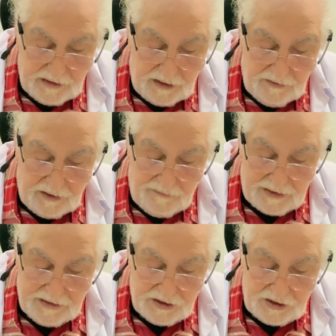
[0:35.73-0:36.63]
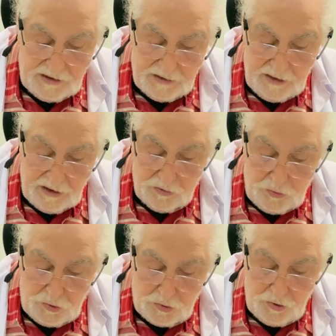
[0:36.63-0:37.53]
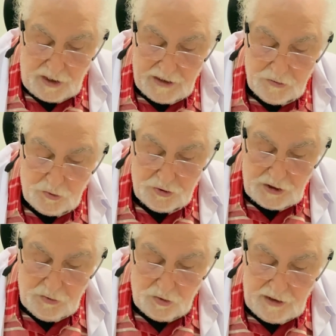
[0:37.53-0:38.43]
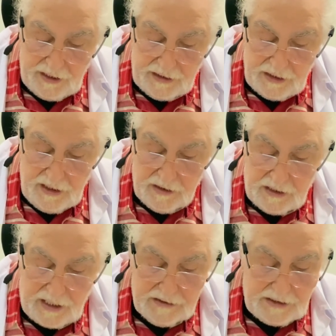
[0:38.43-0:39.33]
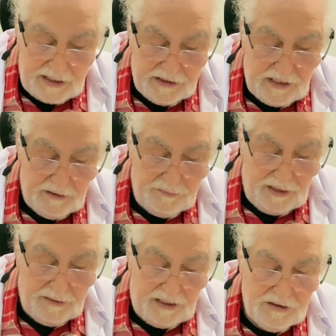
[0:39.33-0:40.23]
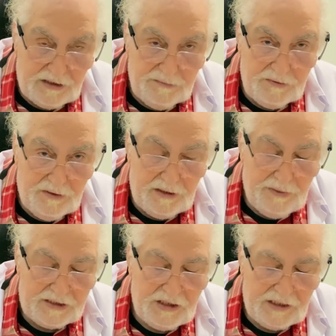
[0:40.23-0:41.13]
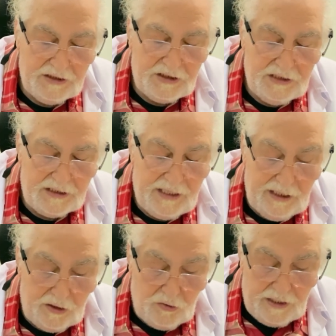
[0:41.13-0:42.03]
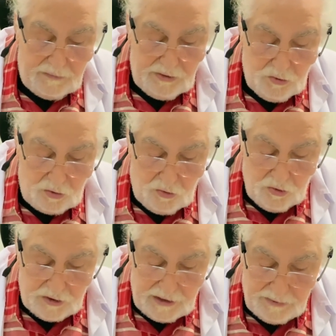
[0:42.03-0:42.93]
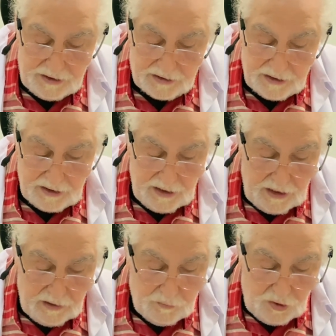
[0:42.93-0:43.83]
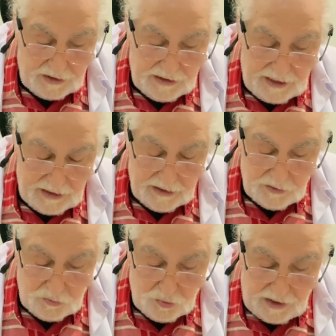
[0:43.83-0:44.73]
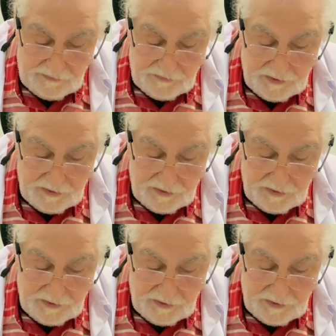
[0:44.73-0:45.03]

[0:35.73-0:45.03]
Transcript: avantajı güçlü antioksidan olarak kanser başlangıcında da önemli rol oynayabilir. Burada yulaf